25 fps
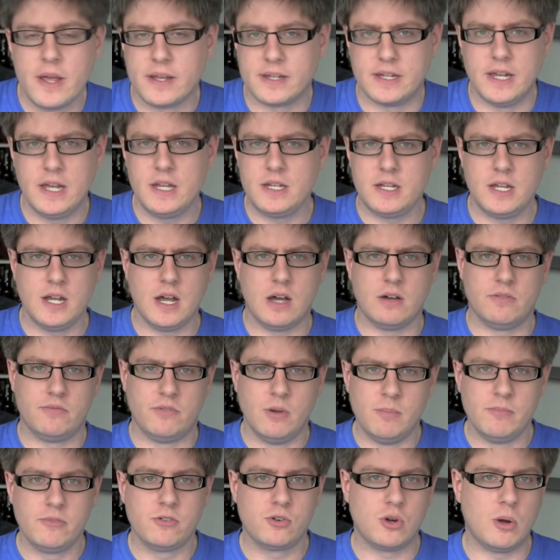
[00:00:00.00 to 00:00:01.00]
GTA
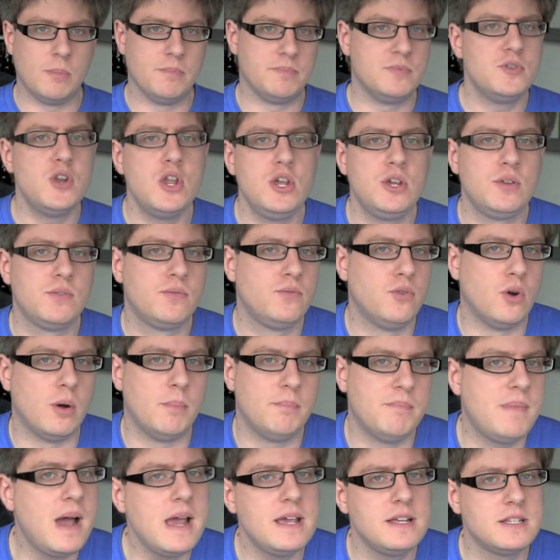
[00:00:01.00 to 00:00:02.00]
5 kommt nicht vor
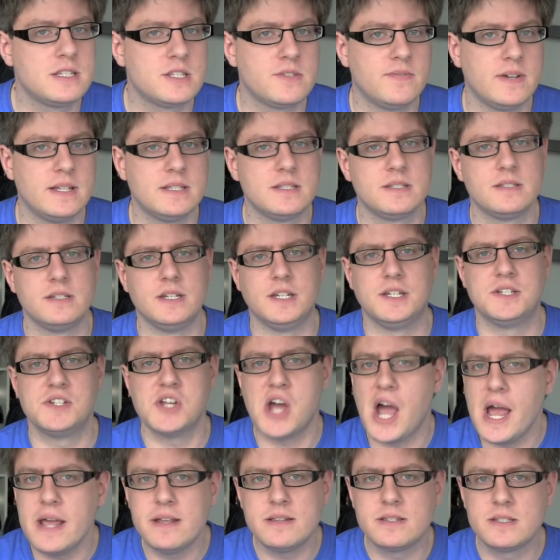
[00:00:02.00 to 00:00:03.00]
Mai
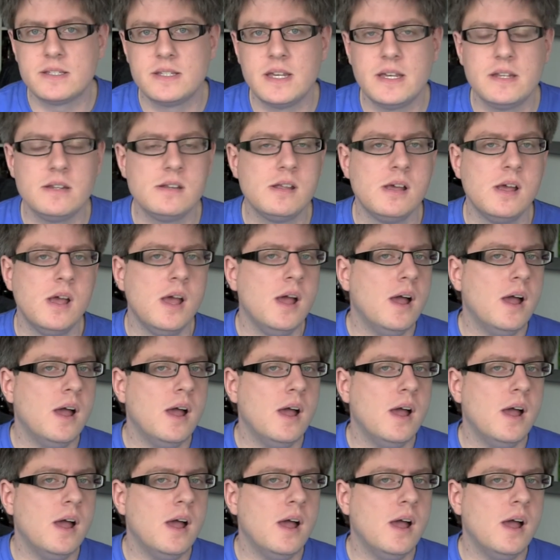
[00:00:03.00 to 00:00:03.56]
2013.